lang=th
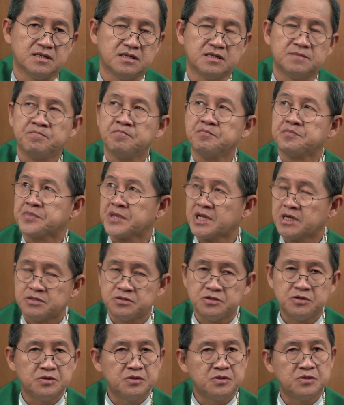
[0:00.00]
ต
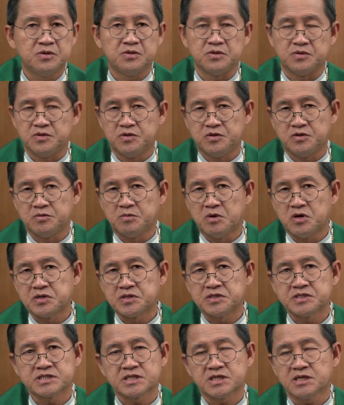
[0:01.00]
อยู่บน
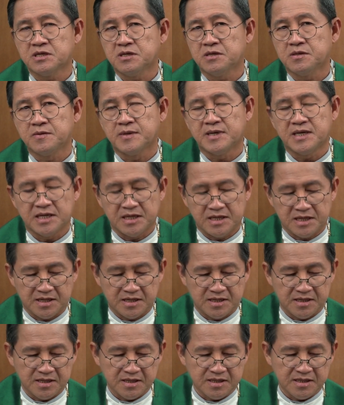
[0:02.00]
สวร
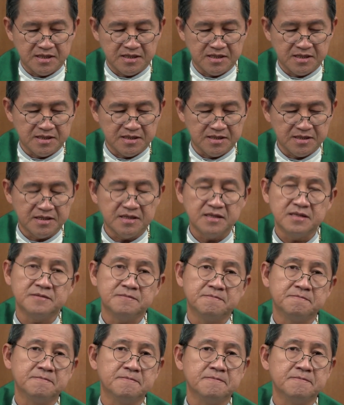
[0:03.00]
รค์